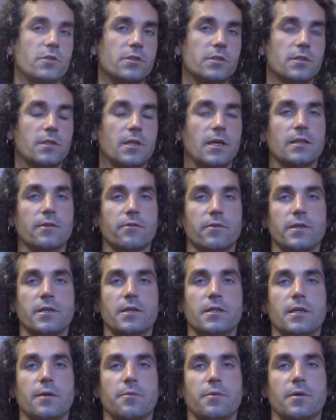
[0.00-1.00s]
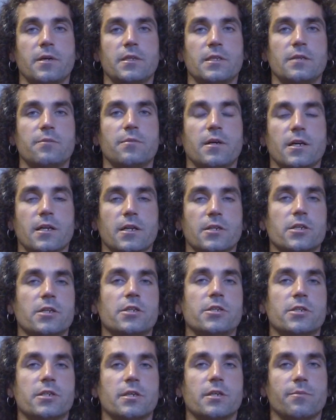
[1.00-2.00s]
Для этого их необходимо
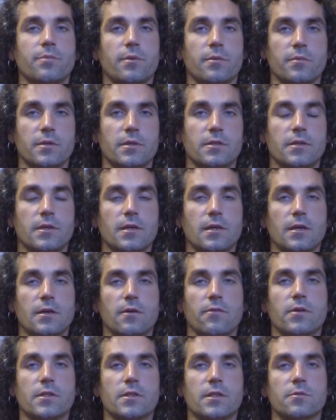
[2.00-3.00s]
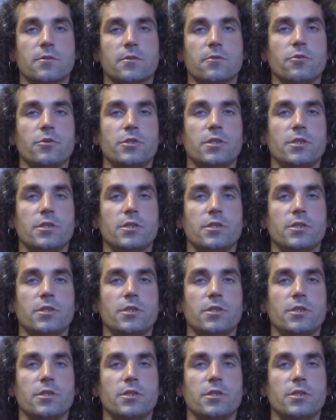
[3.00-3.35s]
хорошенечко помыть. В этом случае